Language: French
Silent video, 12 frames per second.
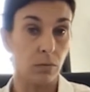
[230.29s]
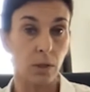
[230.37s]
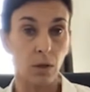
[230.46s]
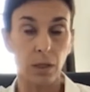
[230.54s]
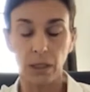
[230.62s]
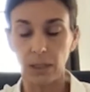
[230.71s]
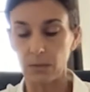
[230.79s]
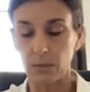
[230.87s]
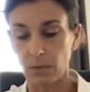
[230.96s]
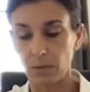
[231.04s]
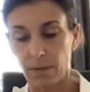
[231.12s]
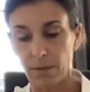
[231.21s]
dès lors qu'il est
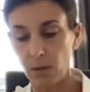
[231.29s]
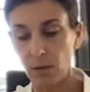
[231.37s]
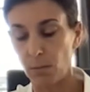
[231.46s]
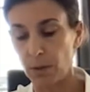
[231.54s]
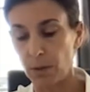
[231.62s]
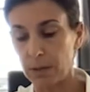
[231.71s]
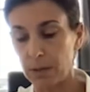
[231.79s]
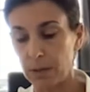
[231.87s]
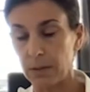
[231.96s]
question de travailleurs, on pourrait dire,